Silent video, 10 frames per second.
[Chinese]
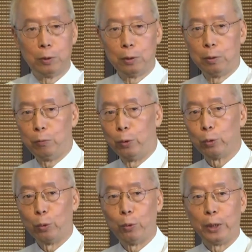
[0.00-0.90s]
佛陀
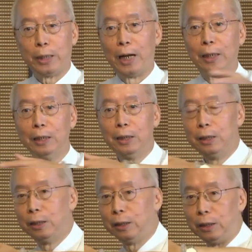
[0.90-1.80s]
回答了，
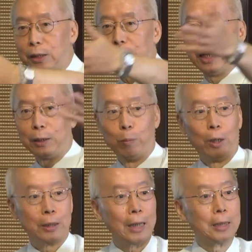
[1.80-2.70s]
你这样有吗？
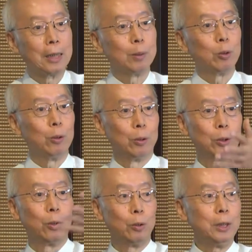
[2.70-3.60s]
大家是不是都有
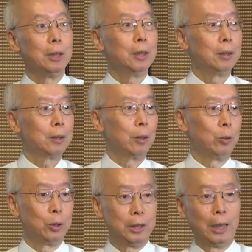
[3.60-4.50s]
受益，都有
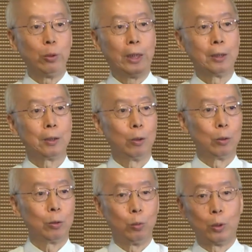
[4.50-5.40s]
结缘，都
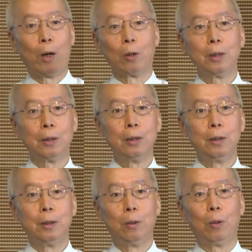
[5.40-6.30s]
度到了？
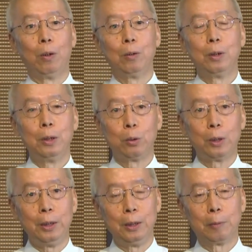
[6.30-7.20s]
哦，所
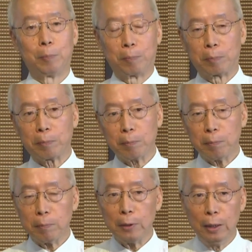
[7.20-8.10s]
以，
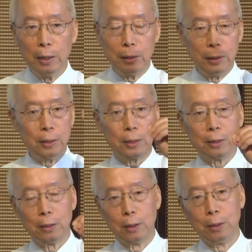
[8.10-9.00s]
其实
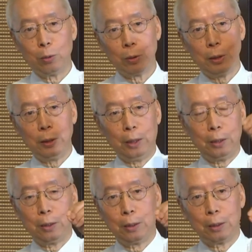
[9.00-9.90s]
恩宗今天
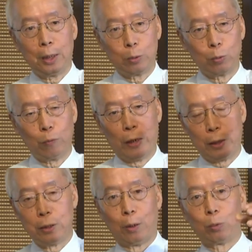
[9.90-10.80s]
他说法的
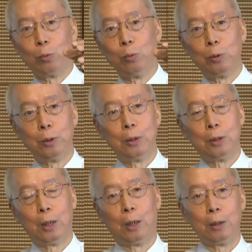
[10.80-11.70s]
角度。
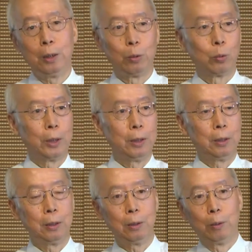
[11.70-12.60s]
啊，因为昨天
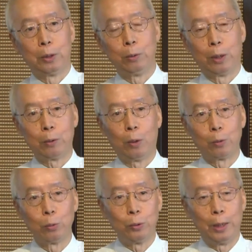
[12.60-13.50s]
因为我喜欢逛
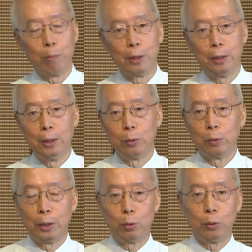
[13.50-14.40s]
书店嘛，昨天去